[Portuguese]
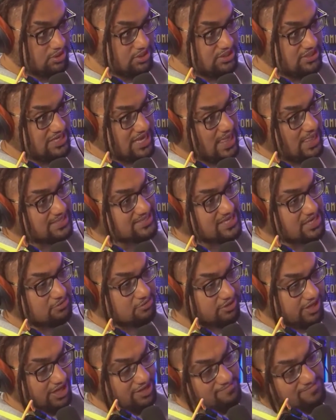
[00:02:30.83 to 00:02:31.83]
E elas eram
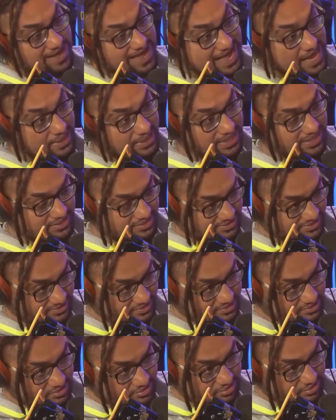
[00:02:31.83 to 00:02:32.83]
queimadas.
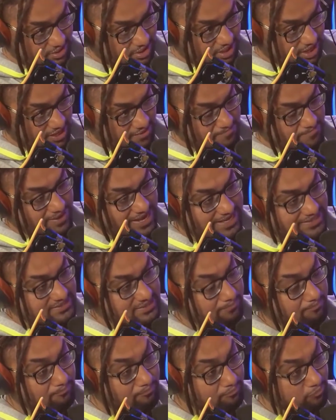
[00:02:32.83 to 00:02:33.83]
O quê? Em praça
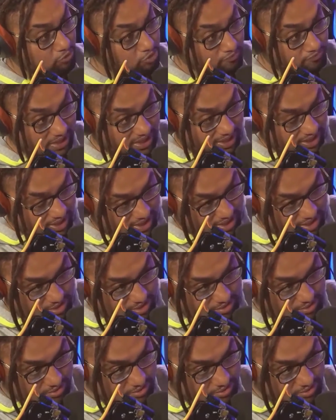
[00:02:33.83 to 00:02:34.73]
pública.